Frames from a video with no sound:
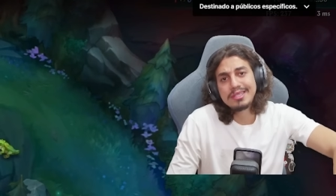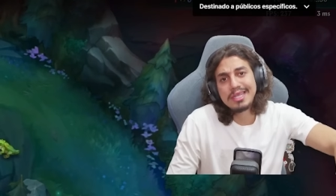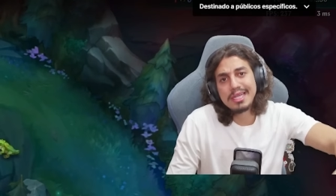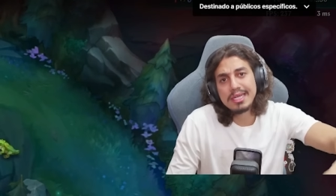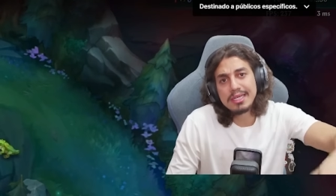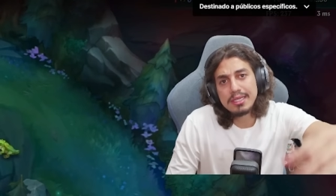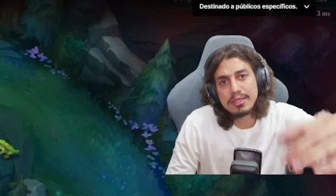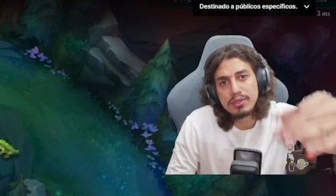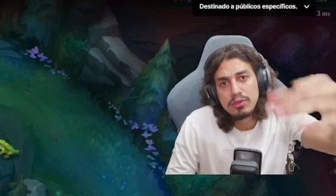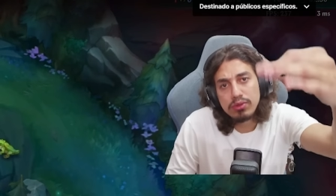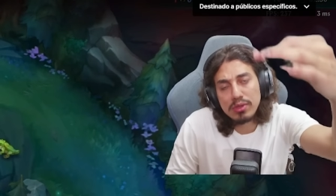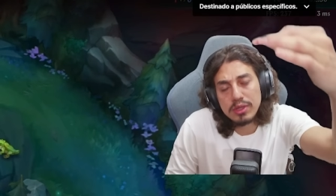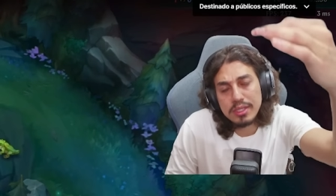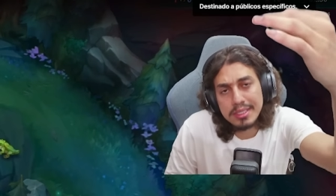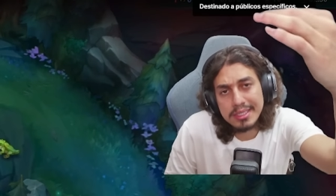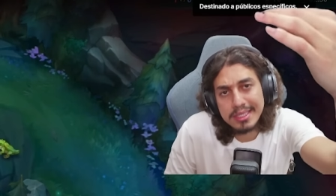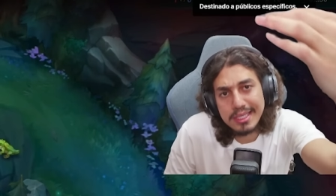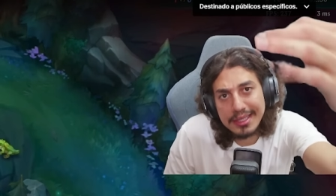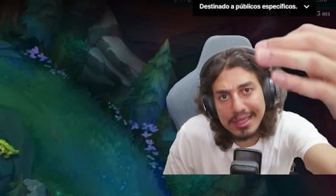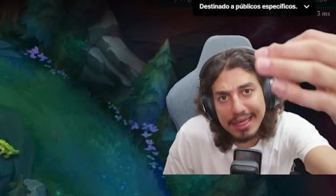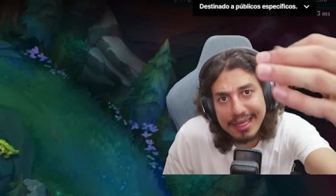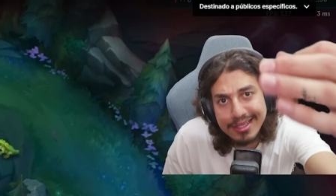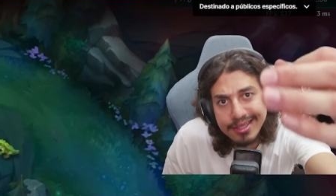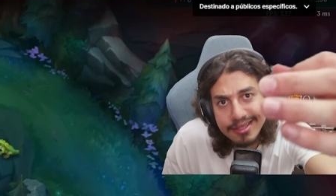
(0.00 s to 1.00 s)
tanto que
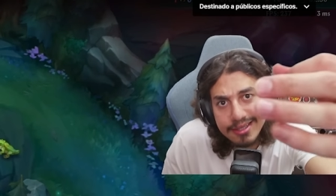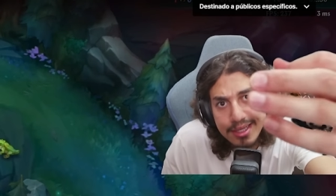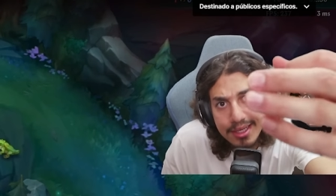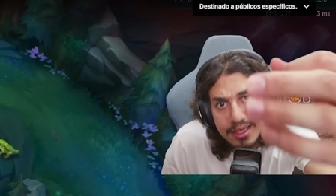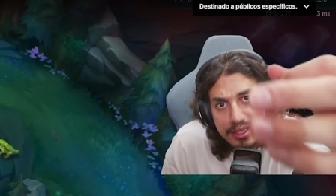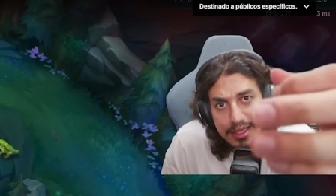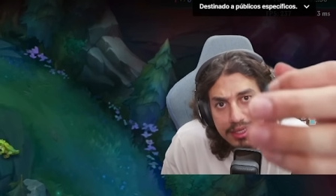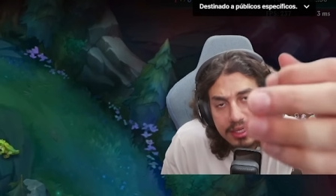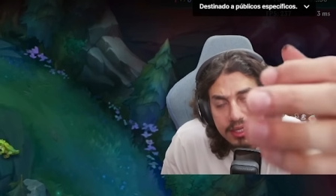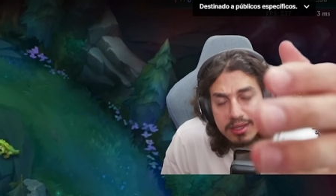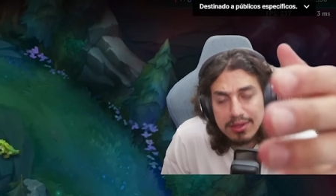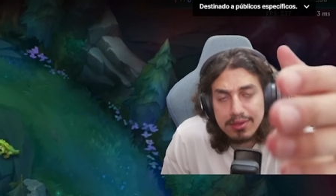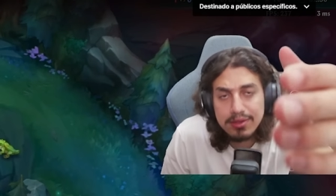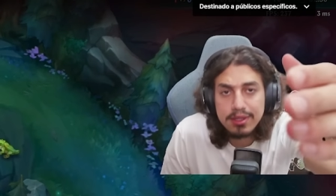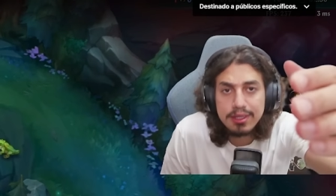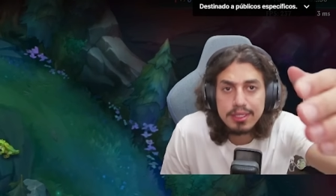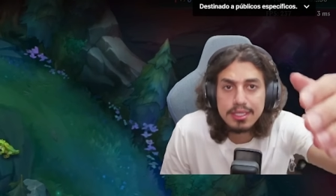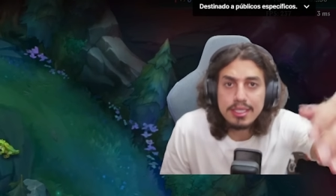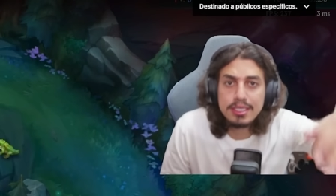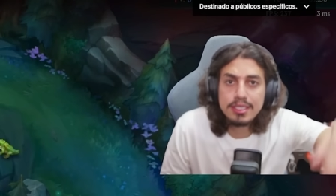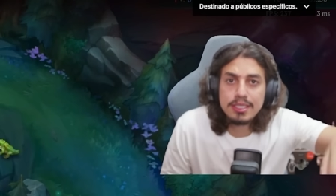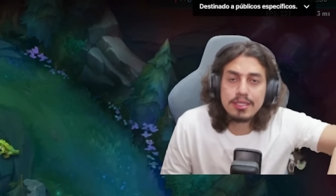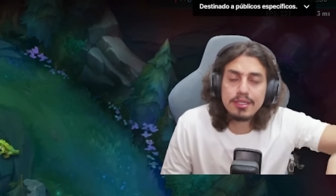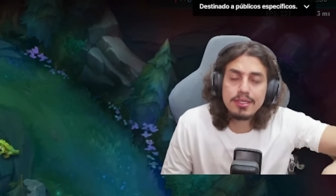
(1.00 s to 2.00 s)
você tá sendo
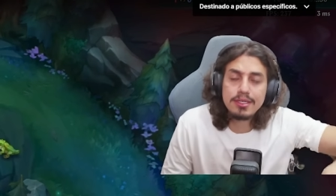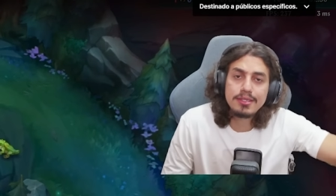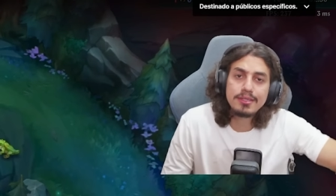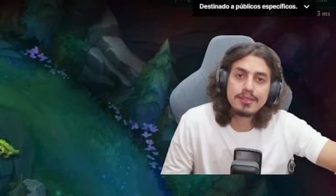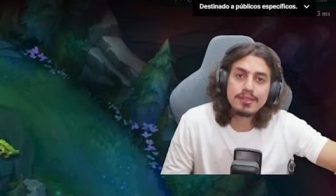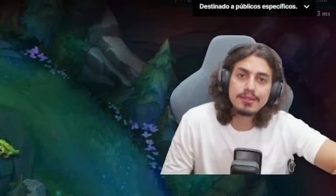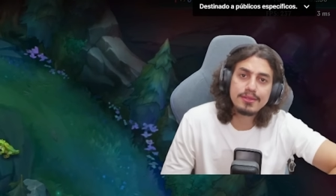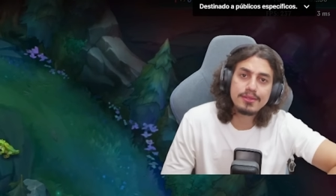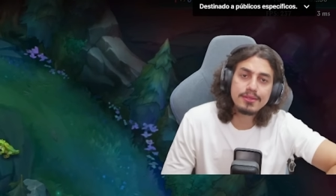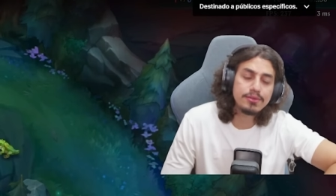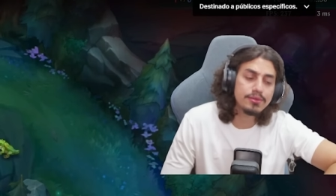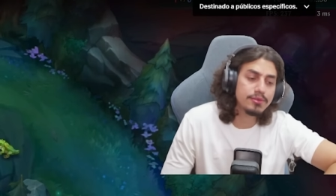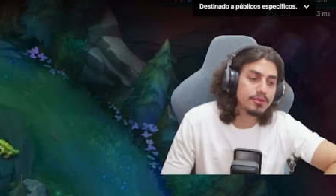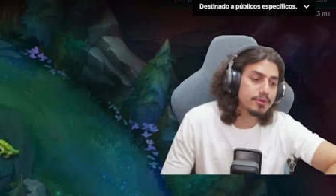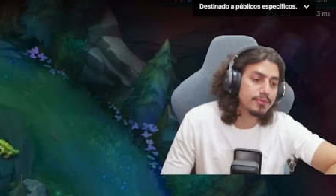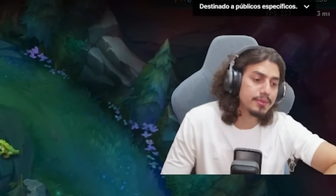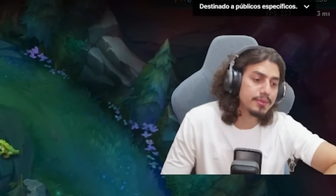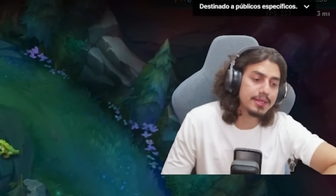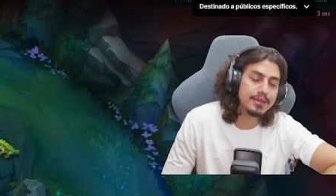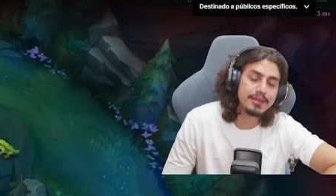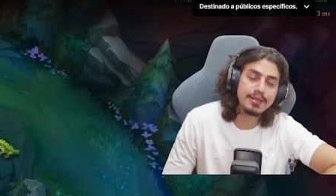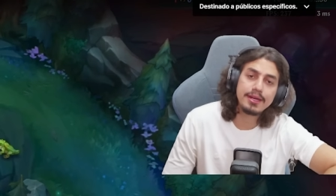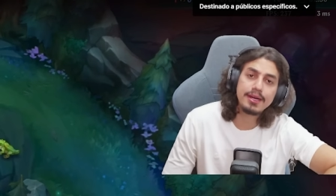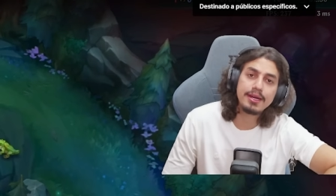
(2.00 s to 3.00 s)
ignorante nesse seu
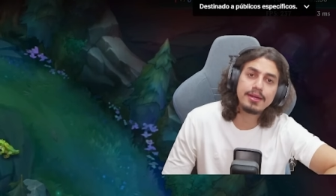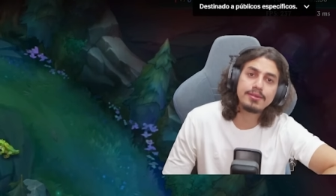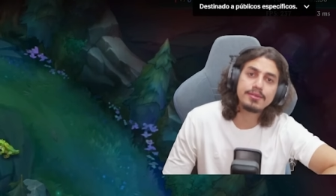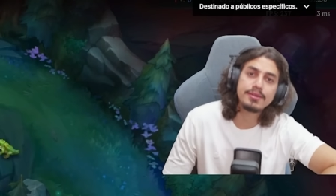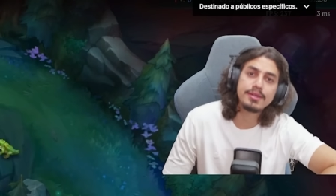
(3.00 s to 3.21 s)
comentário,